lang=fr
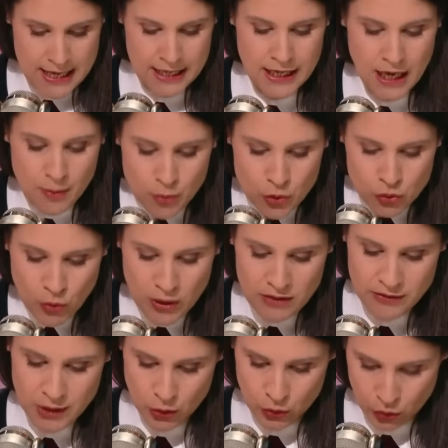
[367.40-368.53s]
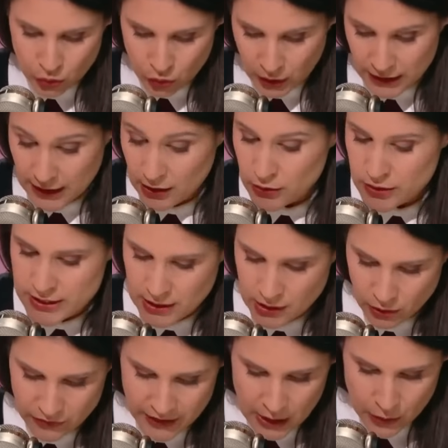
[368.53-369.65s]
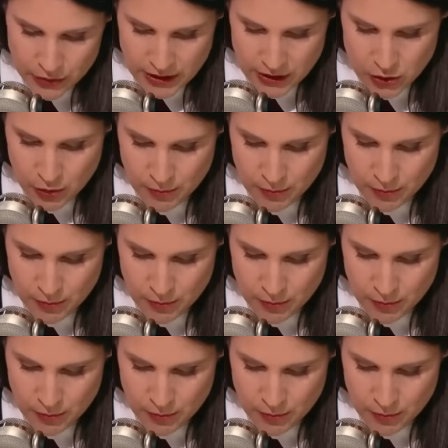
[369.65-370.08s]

il y a un besoin évident d'autorité, le disait dans le Figaro cette